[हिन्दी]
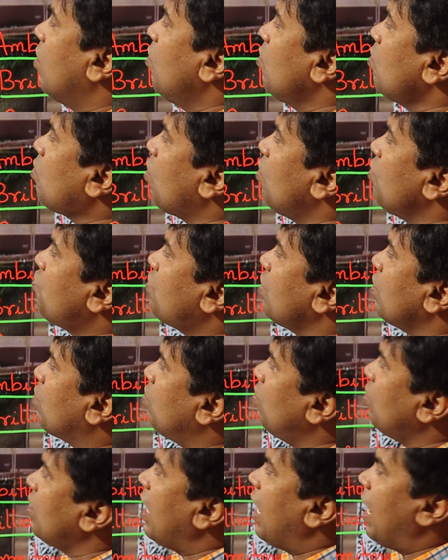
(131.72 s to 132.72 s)
कौन कौन से
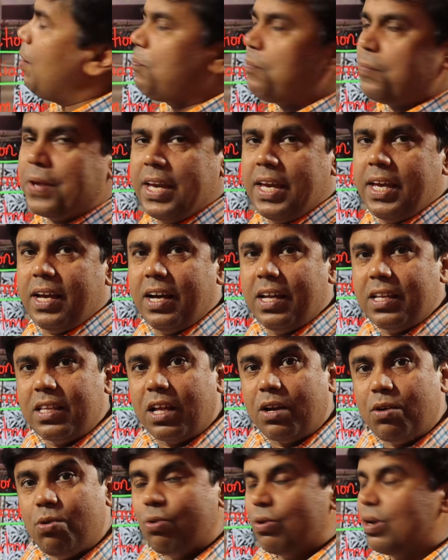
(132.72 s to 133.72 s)
गुण आपके
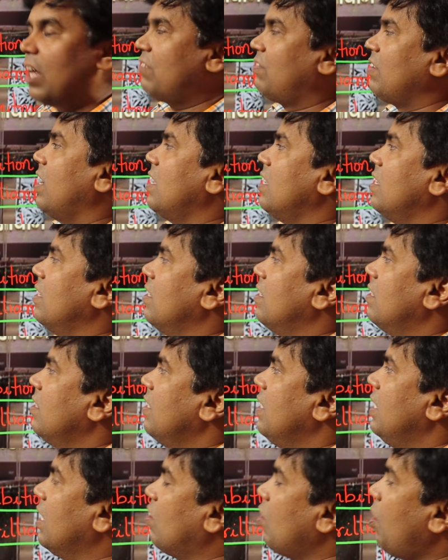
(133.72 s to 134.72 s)
अंदर होना चाहिए
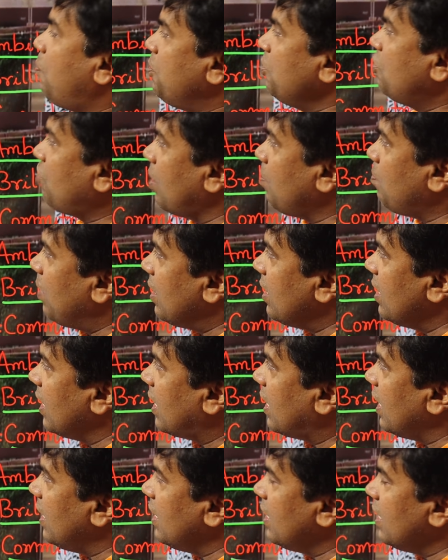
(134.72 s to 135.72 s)
एक ऑफिसर बनने
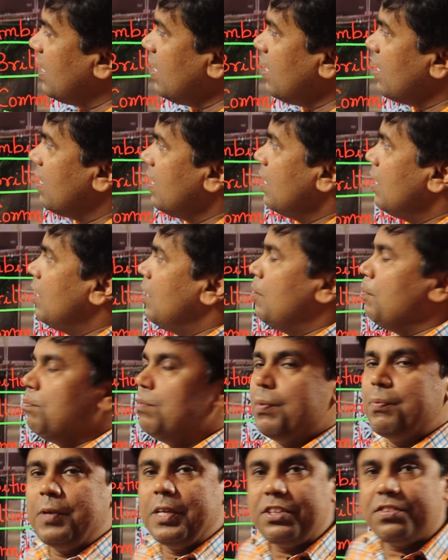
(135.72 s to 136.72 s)
के लिए
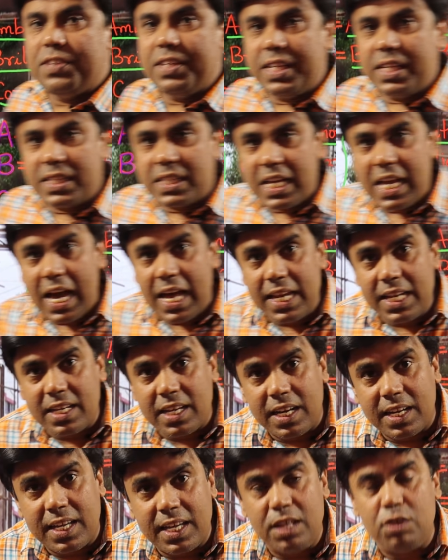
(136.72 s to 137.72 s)
बीपीएससी की तैयारी
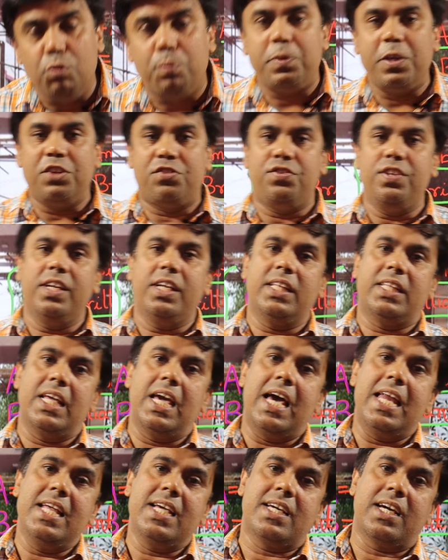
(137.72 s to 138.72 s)
करके यूपीएससी की
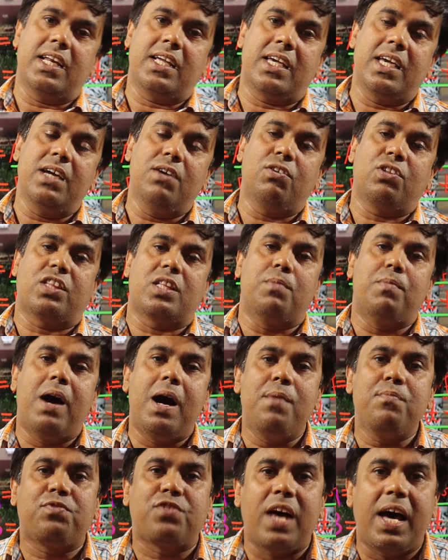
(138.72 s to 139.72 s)
तैयारी करके और
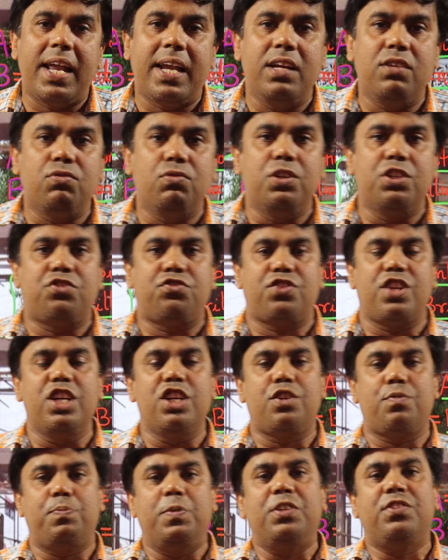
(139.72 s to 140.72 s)
तमाम सारे जो
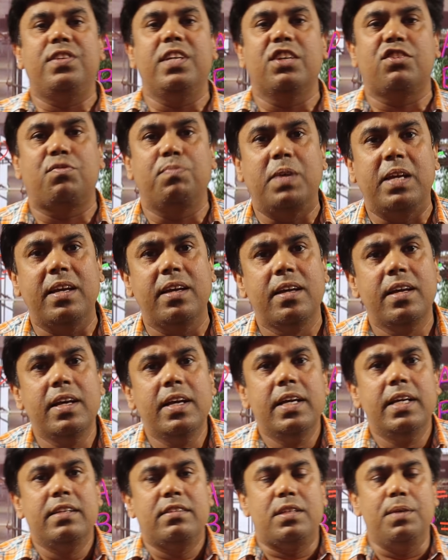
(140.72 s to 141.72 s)
स्टेट पीसीएस में
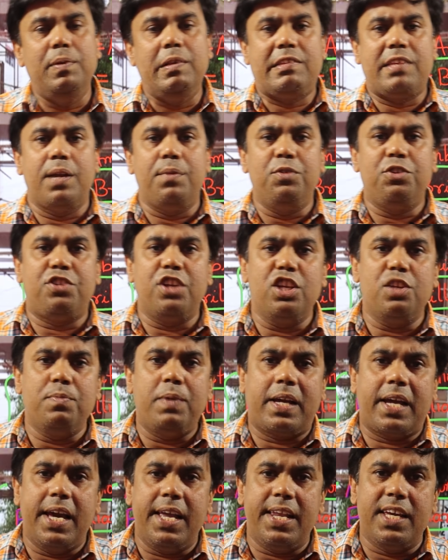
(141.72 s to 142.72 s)
सिविल सर्विसेज
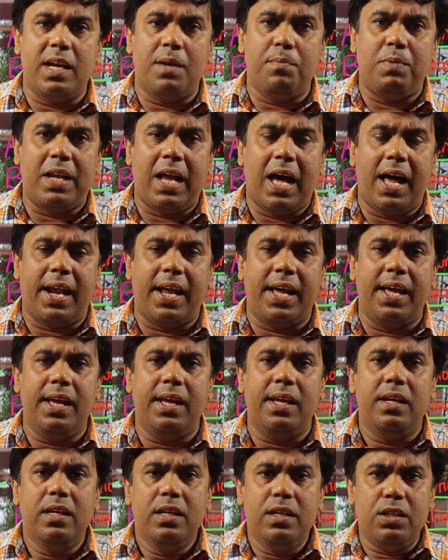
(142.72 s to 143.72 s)
में कैरियर बना रहे
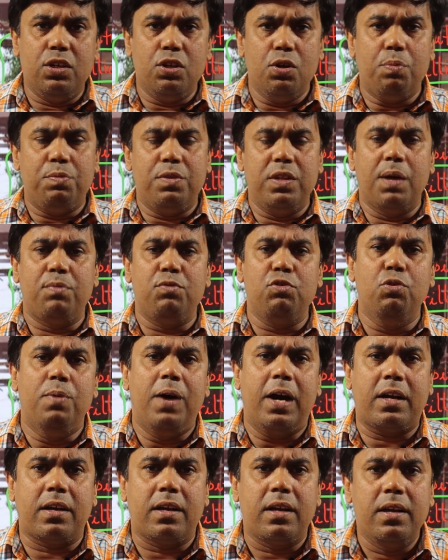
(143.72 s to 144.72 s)

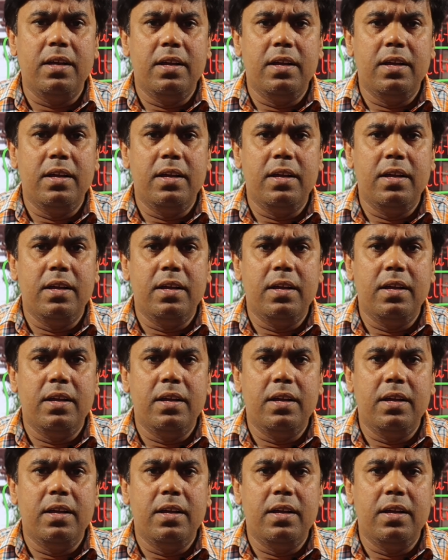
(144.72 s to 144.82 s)
नवयुवक